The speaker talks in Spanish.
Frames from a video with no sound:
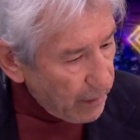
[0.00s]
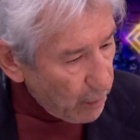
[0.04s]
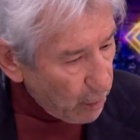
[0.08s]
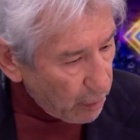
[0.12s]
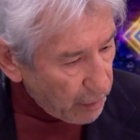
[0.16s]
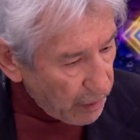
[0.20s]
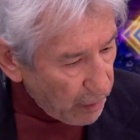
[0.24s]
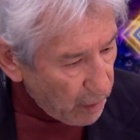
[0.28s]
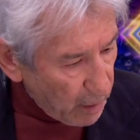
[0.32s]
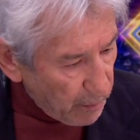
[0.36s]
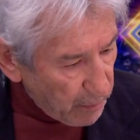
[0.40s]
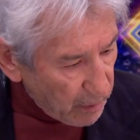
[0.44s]
No
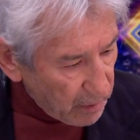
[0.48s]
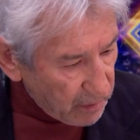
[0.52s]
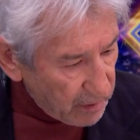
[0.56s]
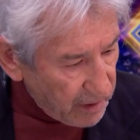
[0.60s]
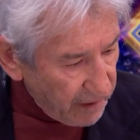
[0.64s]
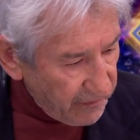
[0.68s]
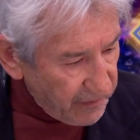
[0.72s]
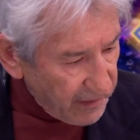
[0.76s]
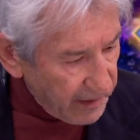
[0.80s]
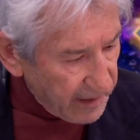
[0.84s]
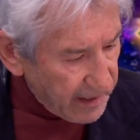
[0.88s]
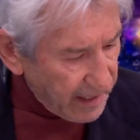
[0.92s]
quiero
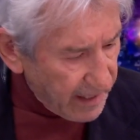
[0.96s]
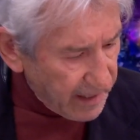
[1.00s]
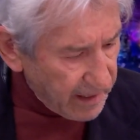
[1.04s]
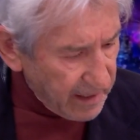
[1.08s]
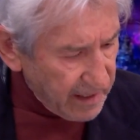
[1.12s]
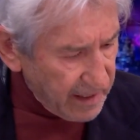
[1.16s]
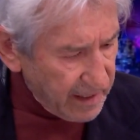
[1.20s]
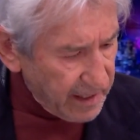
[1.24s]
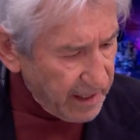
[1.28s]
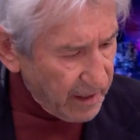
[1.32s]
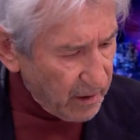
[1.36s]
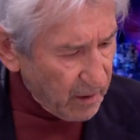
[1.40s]
pontificar
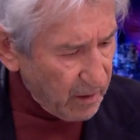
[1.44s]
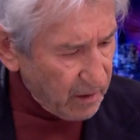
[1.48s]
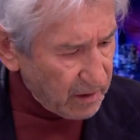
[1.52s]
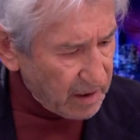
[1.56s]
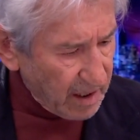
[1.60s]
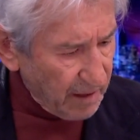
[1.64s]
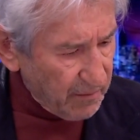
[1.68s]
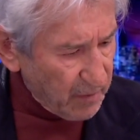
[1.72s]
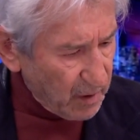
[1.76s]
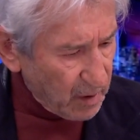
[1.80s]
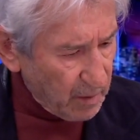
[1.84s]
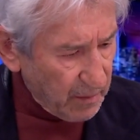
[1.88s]
ni quiero
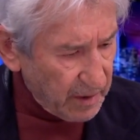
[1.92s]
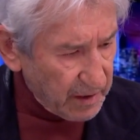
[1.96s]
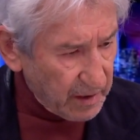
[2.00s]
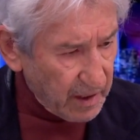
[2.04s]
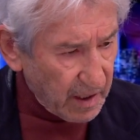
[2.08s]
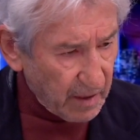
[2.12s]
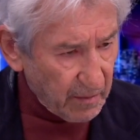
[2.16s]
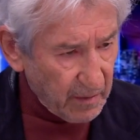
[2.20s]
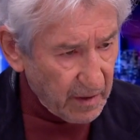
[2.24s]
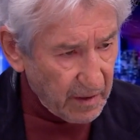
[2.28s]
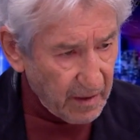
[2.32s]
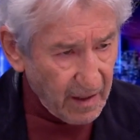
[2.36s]
tampoco
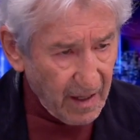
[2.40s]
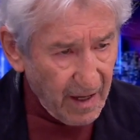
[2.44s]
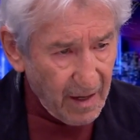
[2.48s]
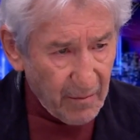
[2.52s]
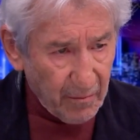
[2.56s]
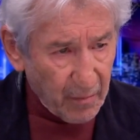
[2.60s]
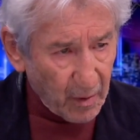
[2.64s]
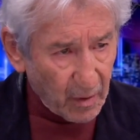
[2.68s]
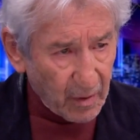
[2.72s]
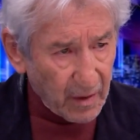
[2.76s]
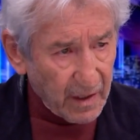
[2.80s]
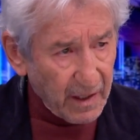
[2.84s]
meterme,
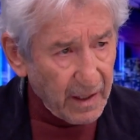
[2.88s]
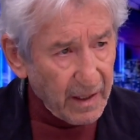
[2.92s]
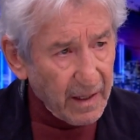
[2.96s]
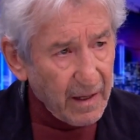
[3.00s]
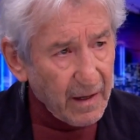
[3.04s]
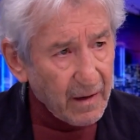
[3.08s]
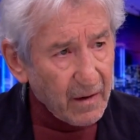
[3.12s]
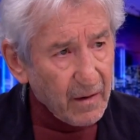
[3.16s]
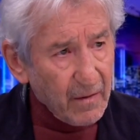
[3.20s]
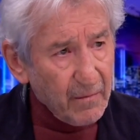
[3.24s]
porque,